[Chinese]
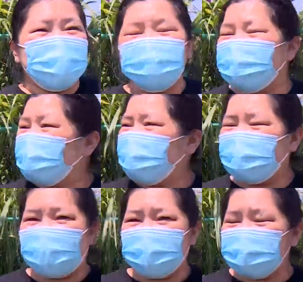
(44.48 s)
成是我
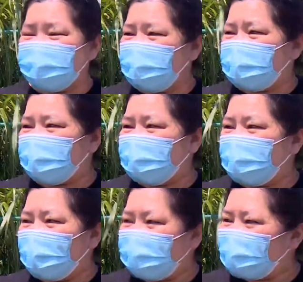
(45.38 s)
们买东西会比较
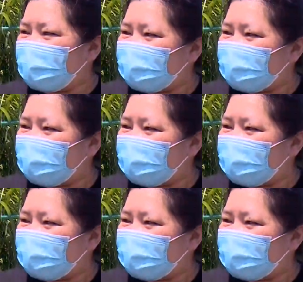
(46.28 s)
不方便